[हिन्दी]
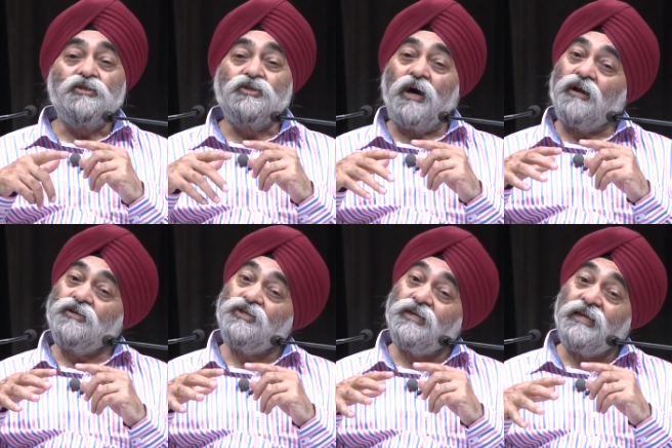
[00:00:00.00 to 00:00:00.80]
सारा
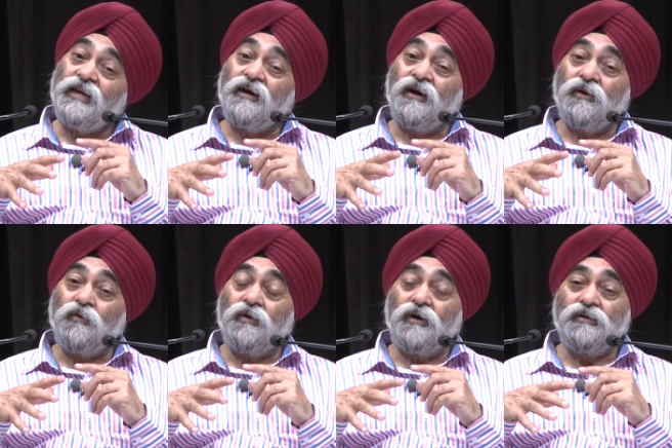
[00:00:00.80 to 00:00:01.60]
शरीर लगाना
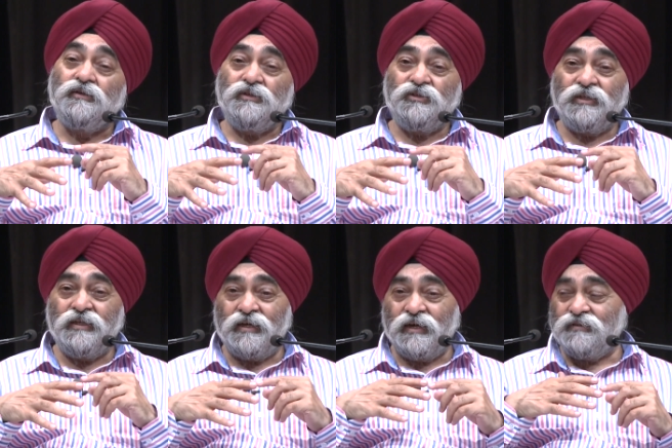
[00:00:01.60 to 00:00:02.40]
होगा
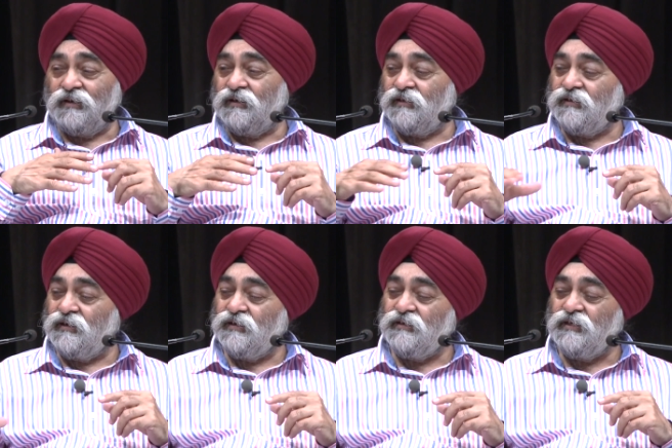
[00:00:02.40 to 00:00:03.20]
शरीर कैसे लगाते
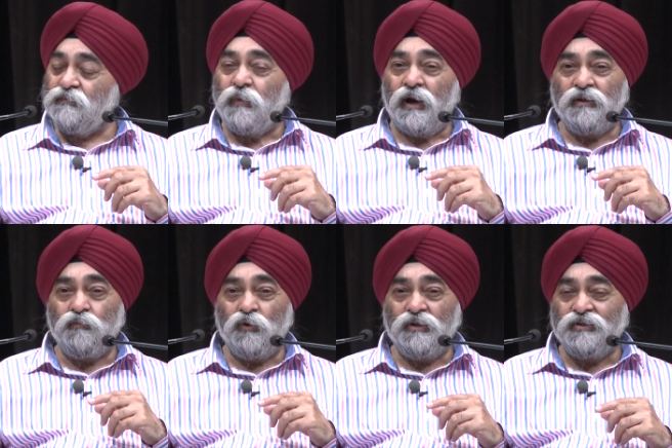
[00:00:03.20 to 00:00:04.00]
हैं ये बाणी
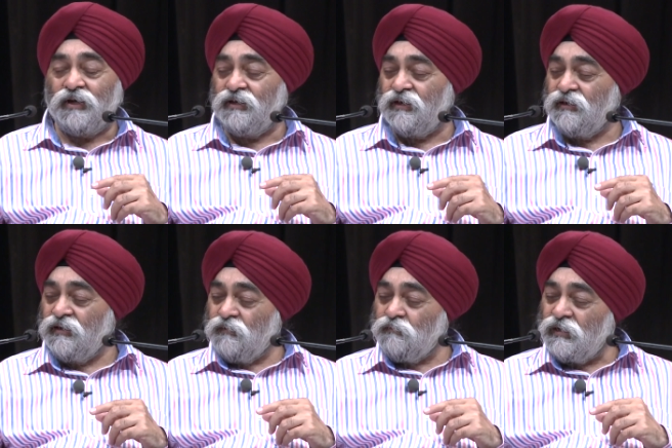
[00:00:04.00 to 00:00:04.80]
बोली जा रही है
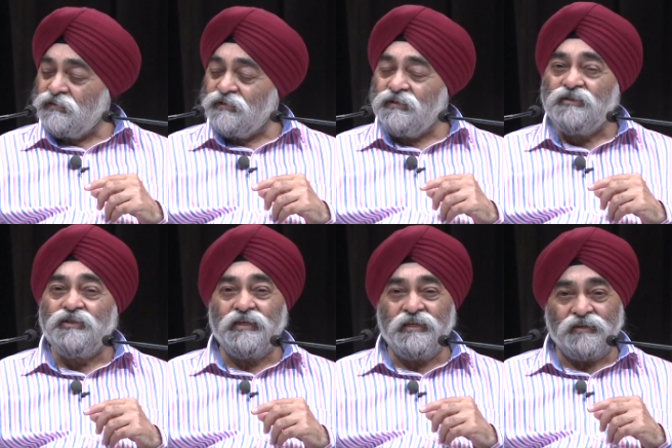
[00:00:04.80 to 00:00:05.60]
मैं इसके साथ
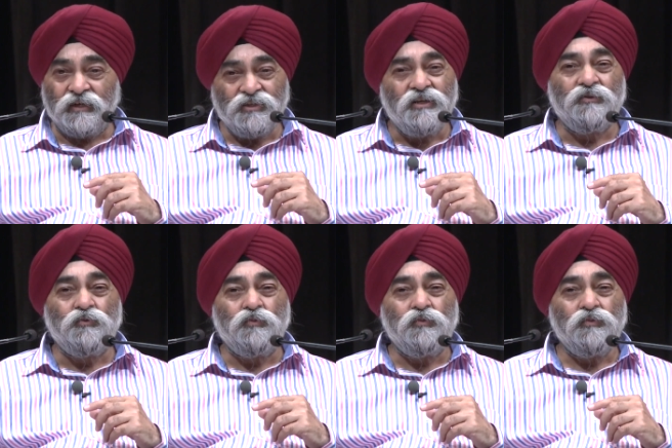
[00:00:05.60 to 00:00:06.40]
शरीर टच कर
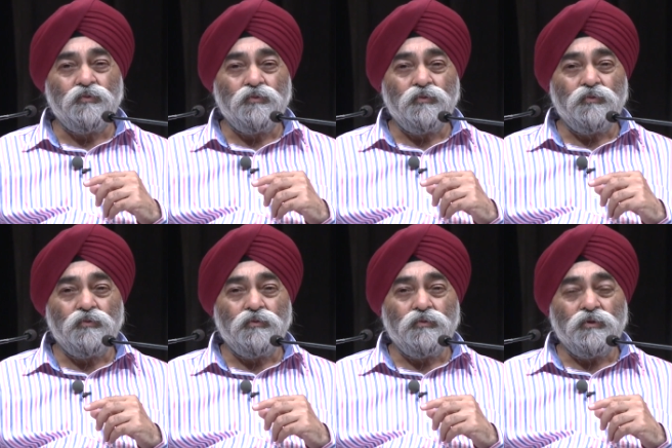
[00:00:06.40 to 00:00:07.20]
दूं
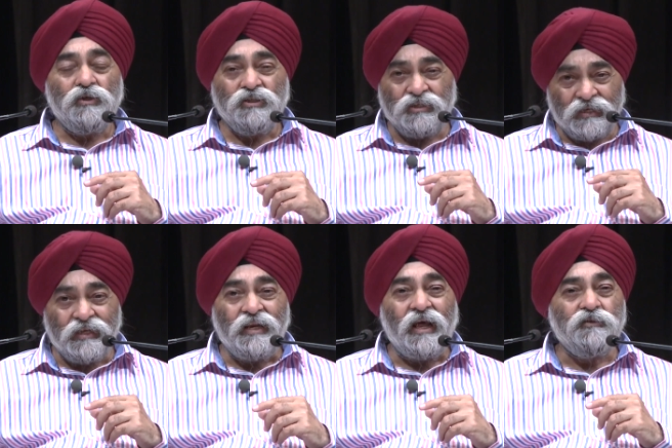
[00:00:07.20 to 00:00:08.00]

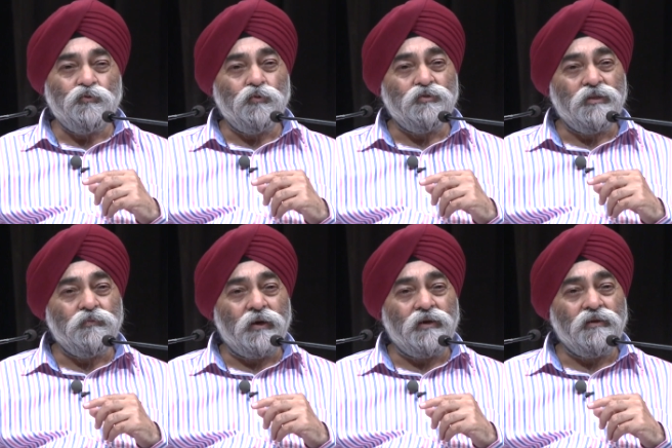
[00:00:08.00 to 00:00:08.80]
शरीर लाए सुनो
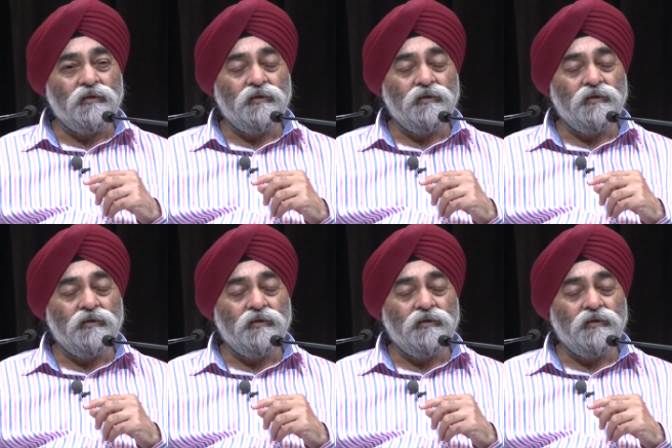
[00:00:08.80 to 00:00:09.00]
सतवाणी